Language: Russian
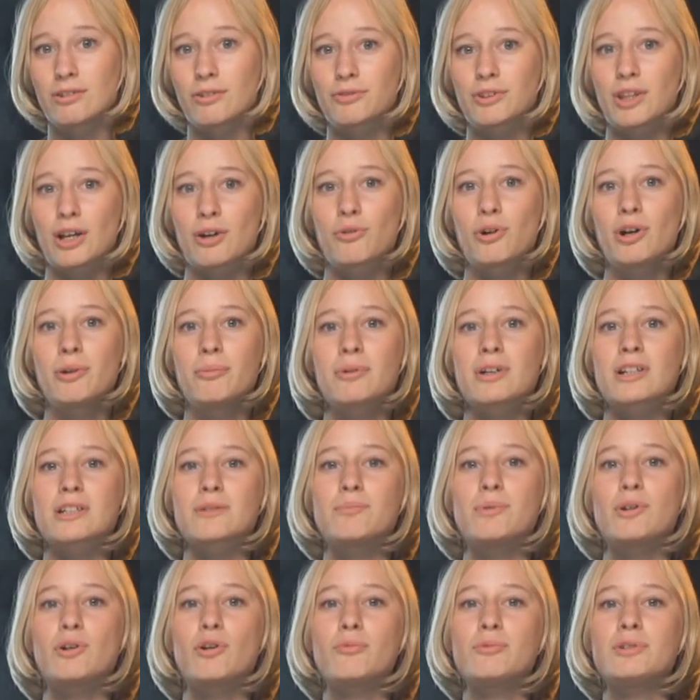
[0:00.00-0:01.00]
Во второй мы
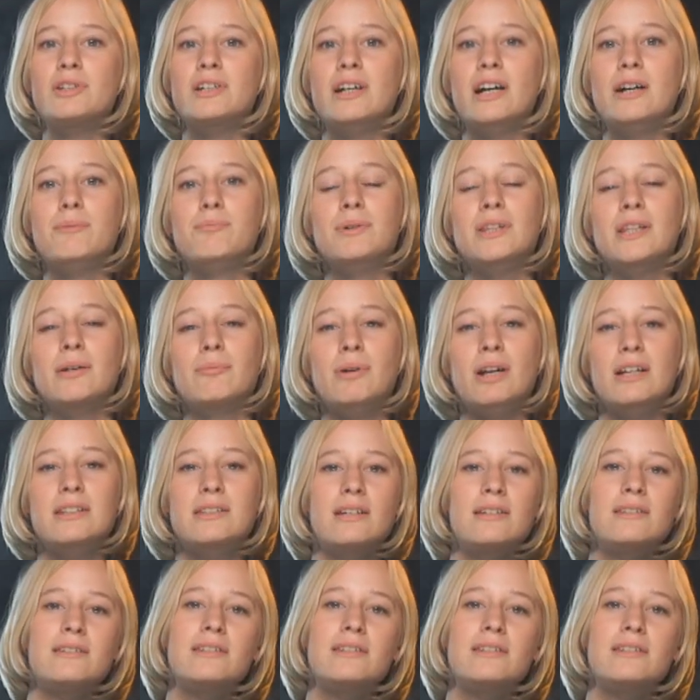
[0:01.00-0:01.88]
разберемся, как подобрать